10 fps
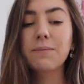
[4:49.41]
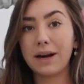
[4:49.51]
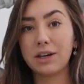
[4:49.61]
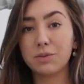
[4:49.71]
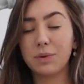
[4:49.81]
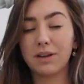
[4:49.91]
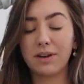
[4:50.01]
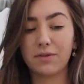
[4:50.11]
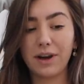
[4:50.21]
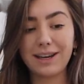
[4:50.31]
Spanisch bin ich
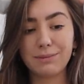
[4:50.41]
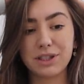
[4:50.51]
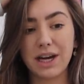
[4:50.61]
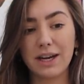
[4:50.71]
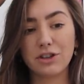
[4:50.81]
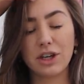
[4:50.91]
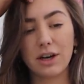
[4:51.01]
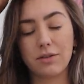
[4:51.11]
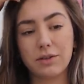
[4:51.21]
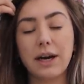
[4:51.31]
fast fertig mit der
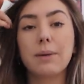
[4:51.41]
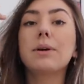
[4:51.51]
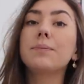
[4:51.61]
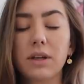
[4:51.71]
Einschickaufgabe.